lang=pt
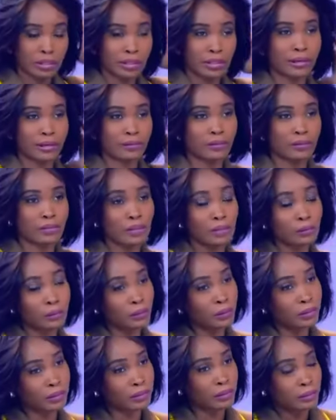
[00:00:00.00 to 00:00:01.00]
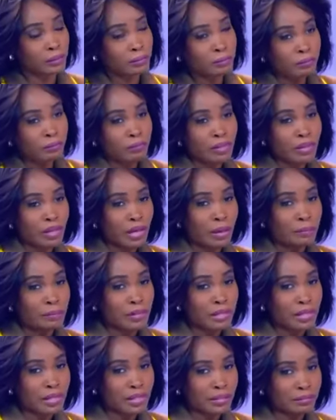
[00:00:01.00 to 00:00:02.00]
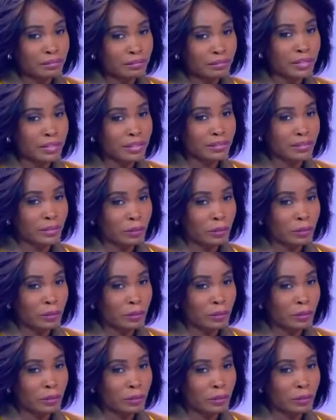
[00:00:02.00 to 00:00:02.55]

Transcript: Na altura, a minha defesa e, a,